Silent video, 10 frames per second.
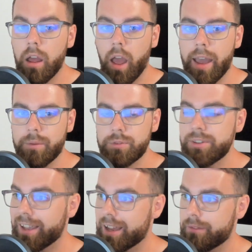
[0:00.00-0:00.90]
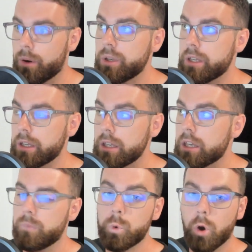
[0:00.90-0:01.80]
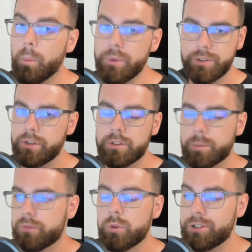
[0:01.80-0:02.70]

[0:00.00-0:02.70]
e, wszystkie kawałki i uruchomić, i żeby to w ogóle się